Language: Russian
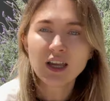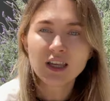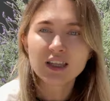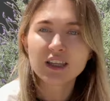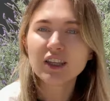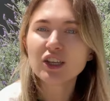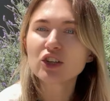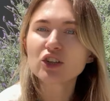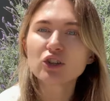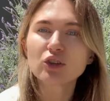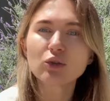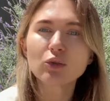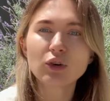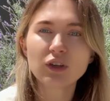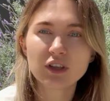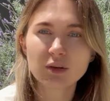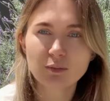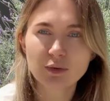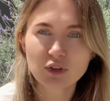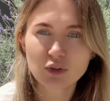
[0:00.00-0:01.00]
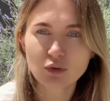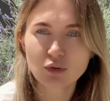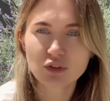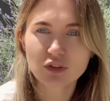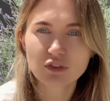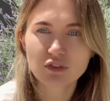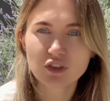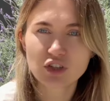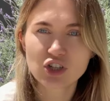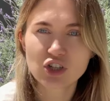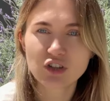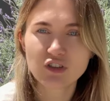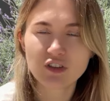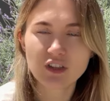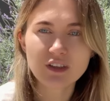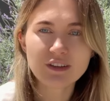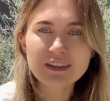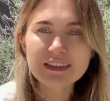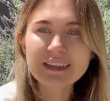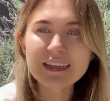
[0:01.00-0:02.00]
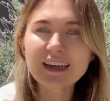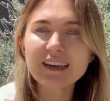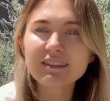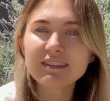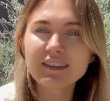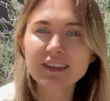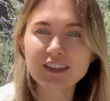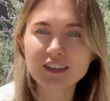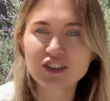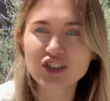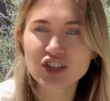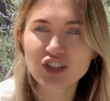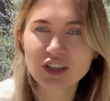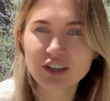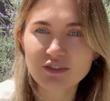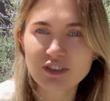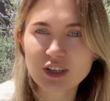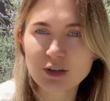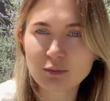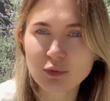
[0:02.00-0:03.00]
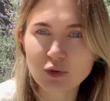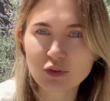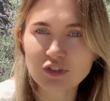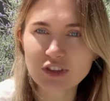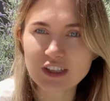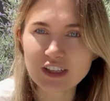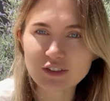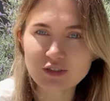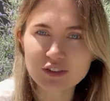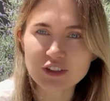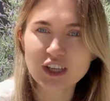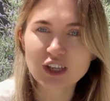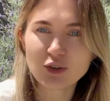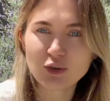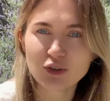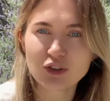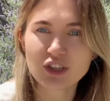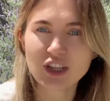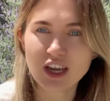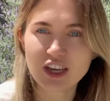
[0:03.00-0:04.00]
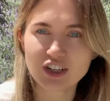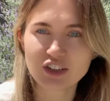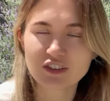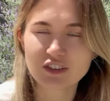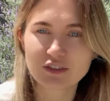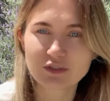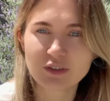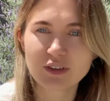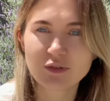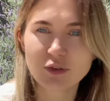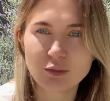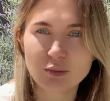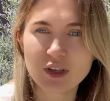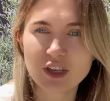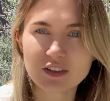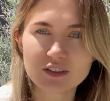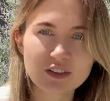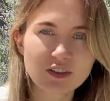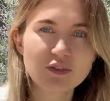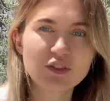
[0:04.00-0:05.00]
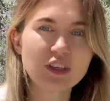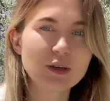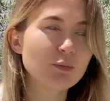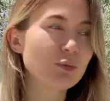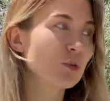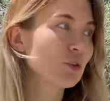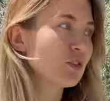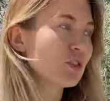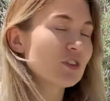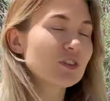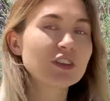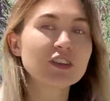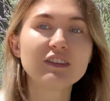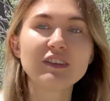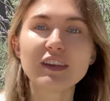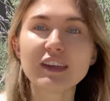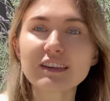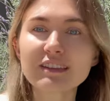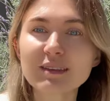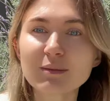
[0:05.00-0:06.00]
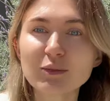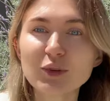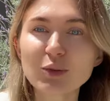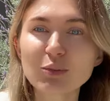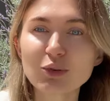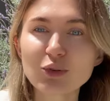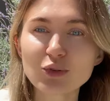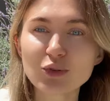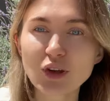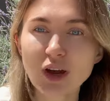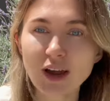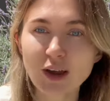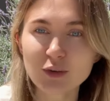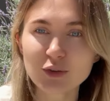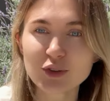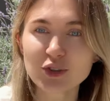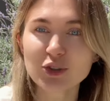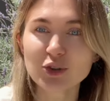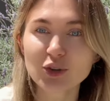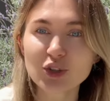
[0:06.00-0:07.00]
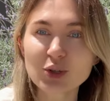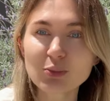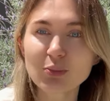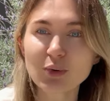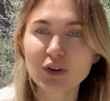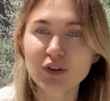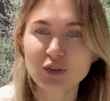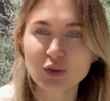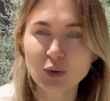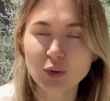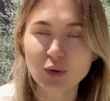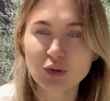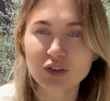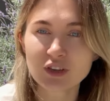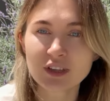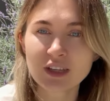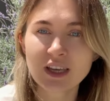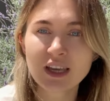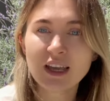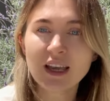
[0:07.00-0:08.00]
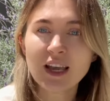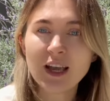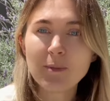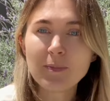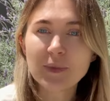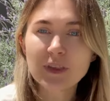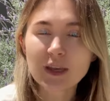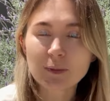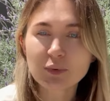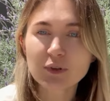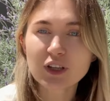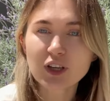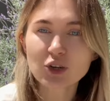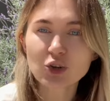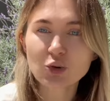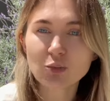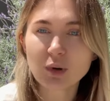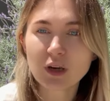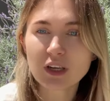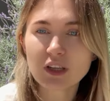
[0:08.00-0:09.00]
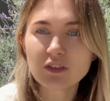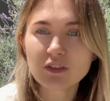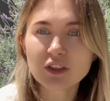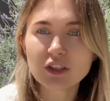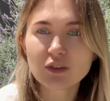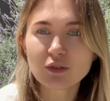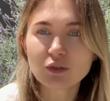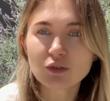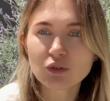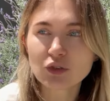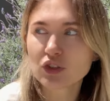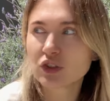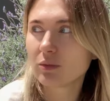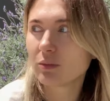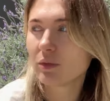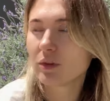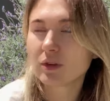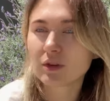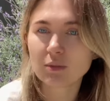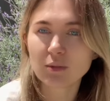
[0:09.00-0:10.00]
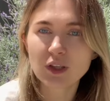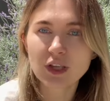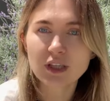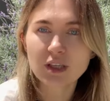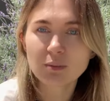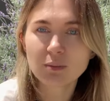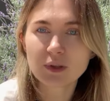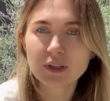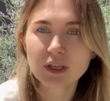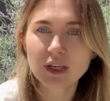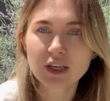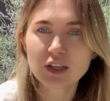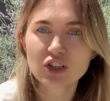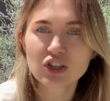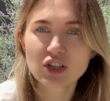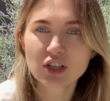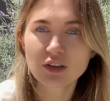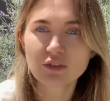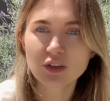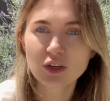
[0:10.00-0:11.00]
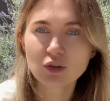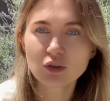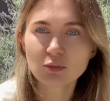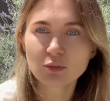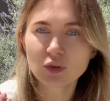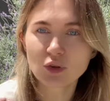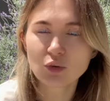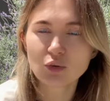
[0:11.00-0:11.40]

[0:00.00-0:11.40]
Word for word: Никто не подходит защитить, ни один человек просто не встает даже со своего места, все просто с интересом наблюдают, что же происходит. Я подхожу к баристу и говорю, слушайте, на меня нападает человек, он мне